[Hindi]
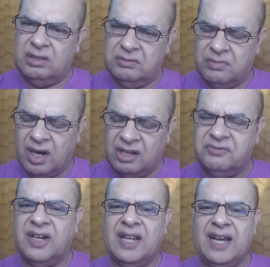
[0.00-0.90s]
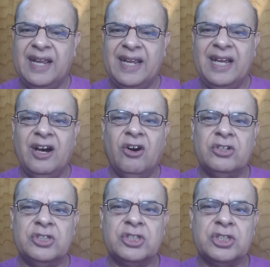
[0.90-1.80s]
ईमान वाला है
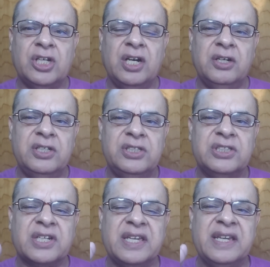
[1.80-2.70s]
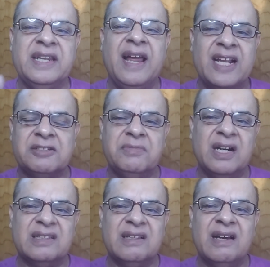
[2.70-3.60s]
और जिसका यकीन है इस
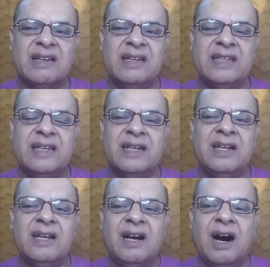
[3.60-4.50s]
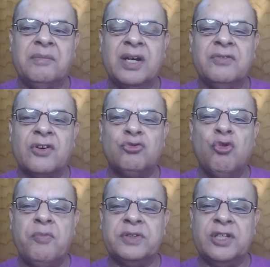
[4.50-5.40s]
बात का कि ये अमल
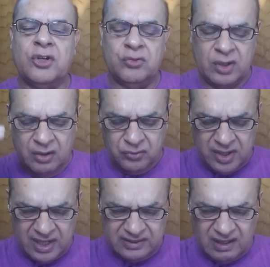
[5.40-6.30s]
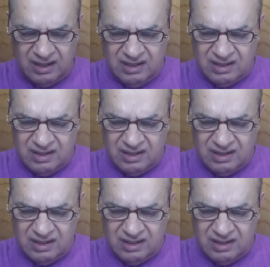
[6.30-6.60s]
वकूफ़ फजील हुआ है वो ऐसा